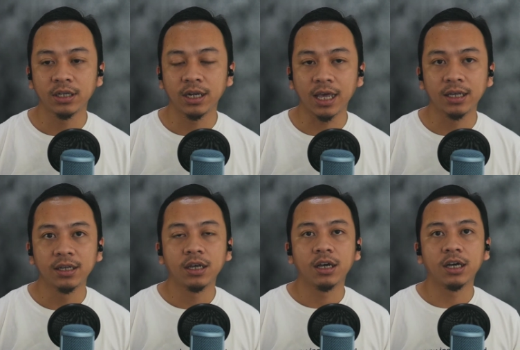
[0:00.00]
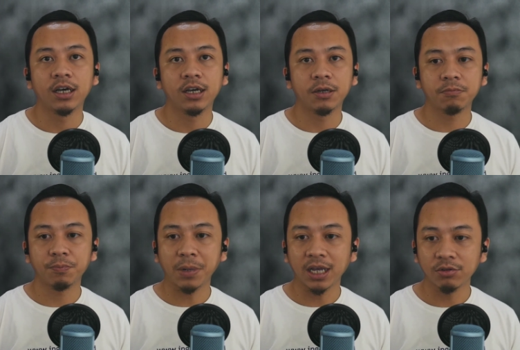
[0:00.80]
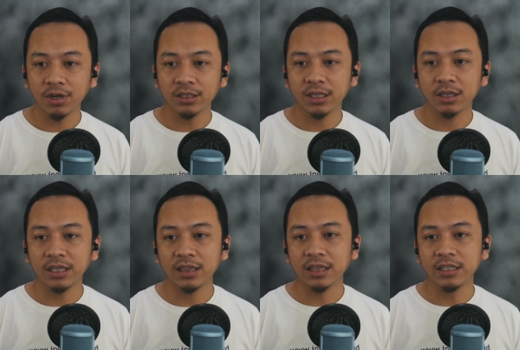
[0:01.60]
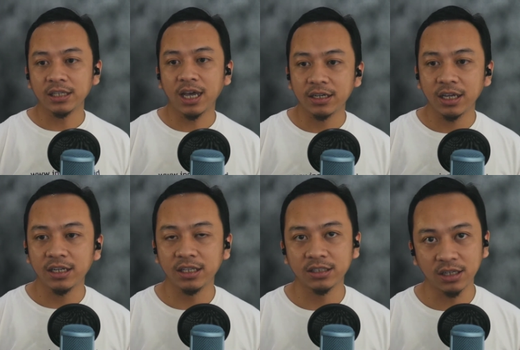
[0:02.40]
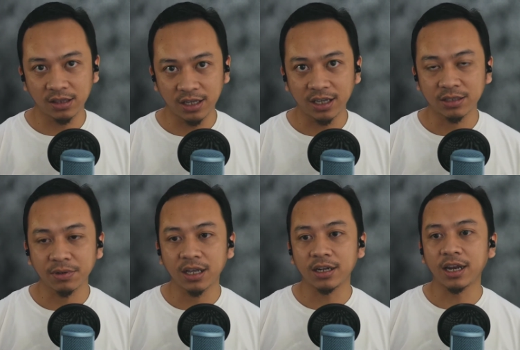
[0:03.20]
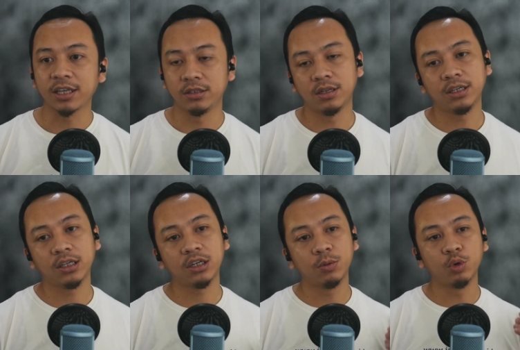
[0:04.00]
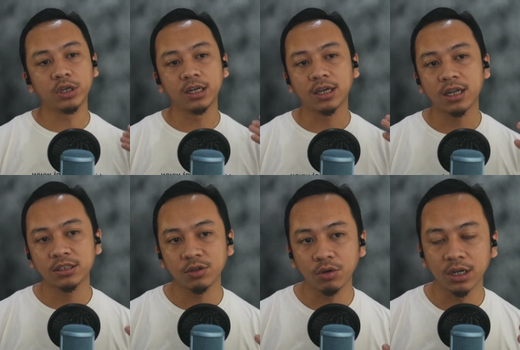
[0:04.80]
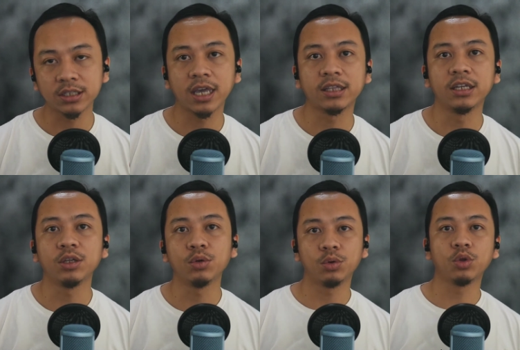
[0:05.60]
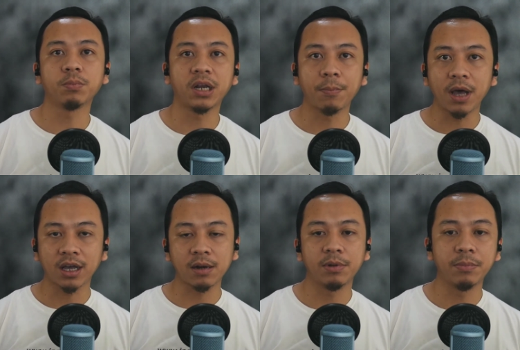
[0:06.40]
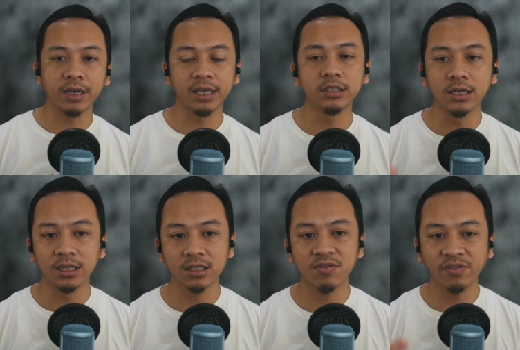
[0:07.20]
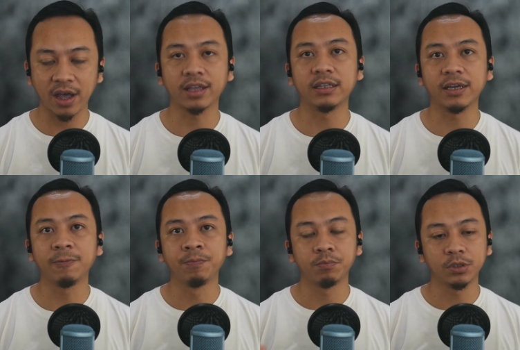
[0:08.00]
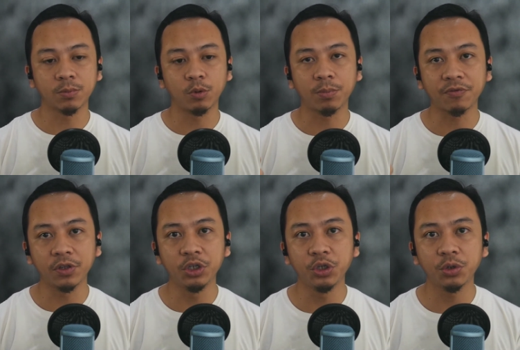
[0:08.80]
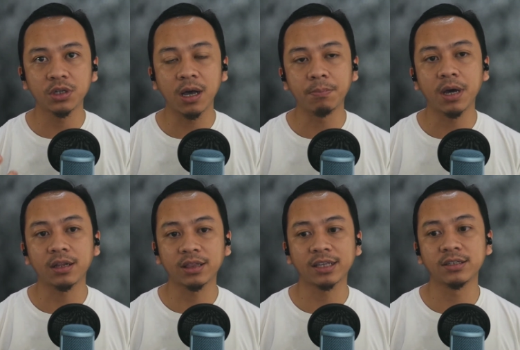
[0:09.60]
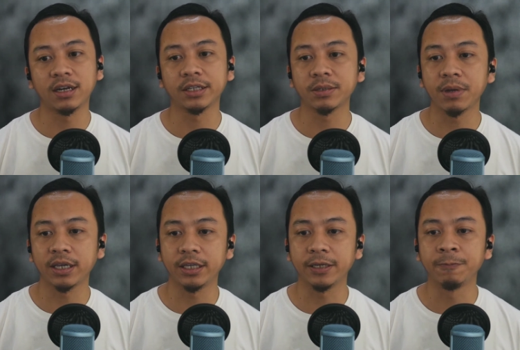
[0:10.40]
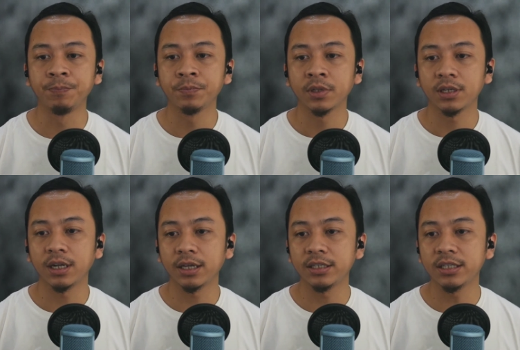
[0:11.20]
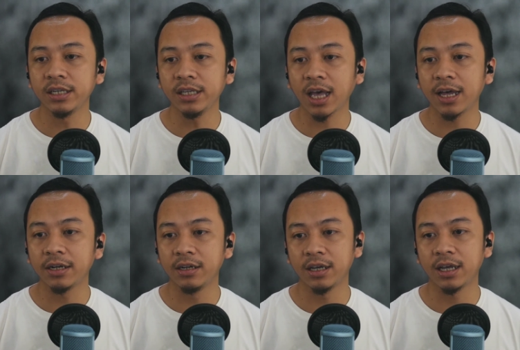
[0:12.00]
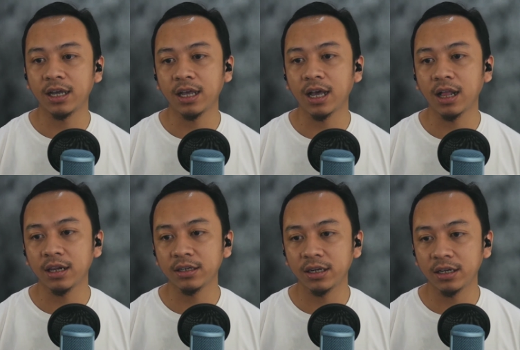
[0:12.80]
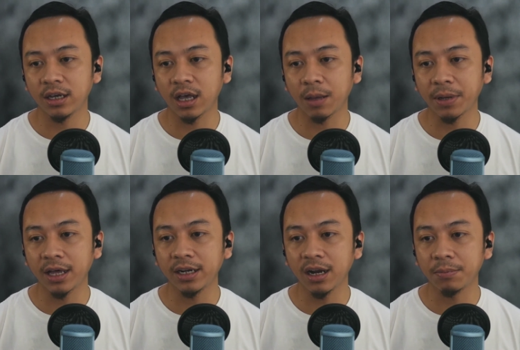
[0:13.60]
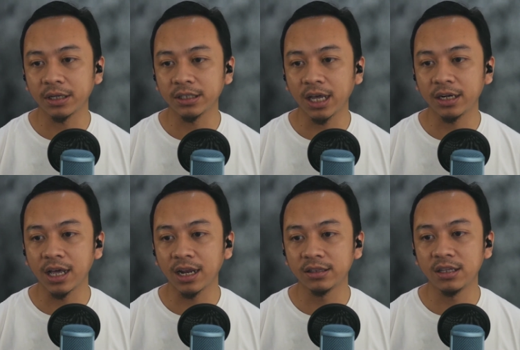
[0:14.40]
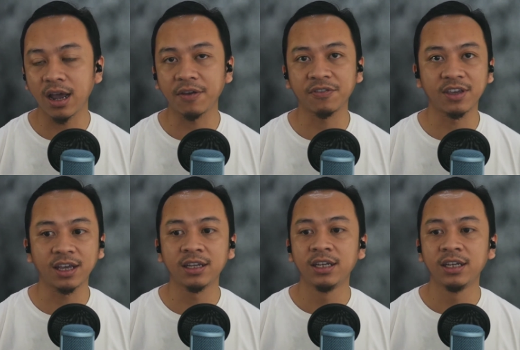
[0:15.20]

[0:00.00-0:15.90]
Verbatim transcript: Nah, uh, pengaturannya intinya ada di insert ya sekali lagi. Jadi dimungkinkan si Google Site ini untuk menambahkan berbagai jenis file ya, bisa berupa video, gambar, teks dan lain sebagainya. Nah, di sini ada hal uh, apa ada namanya adalah drive ya.